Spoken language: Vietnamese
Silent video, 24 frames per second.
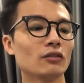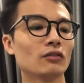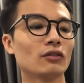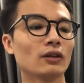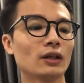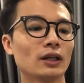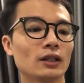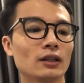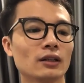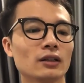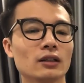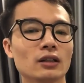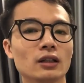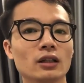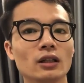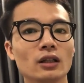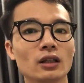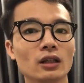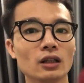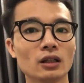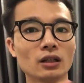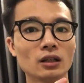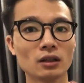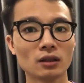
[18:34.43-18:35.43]
phần
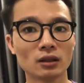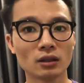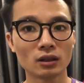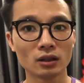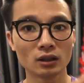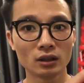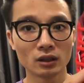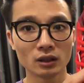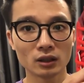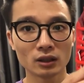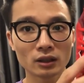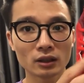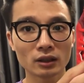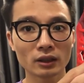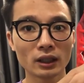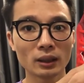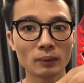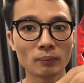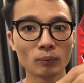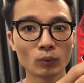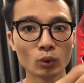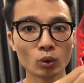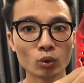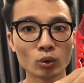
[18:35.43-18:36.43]
uh,
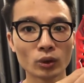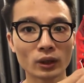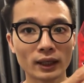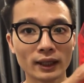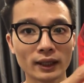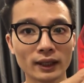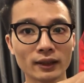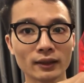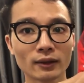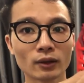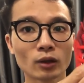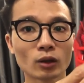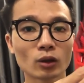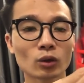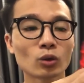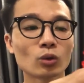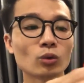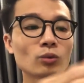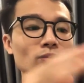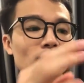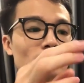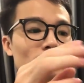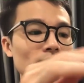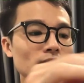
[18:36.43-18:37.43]
đệm mu này nó
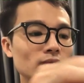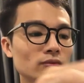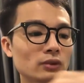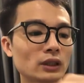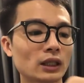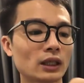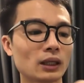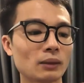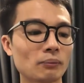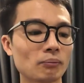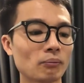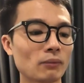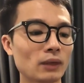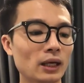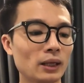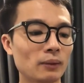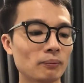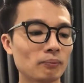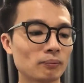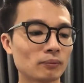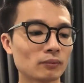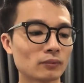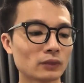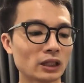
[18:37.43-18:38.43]
cũng rất là
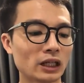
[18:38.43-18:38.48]
mềm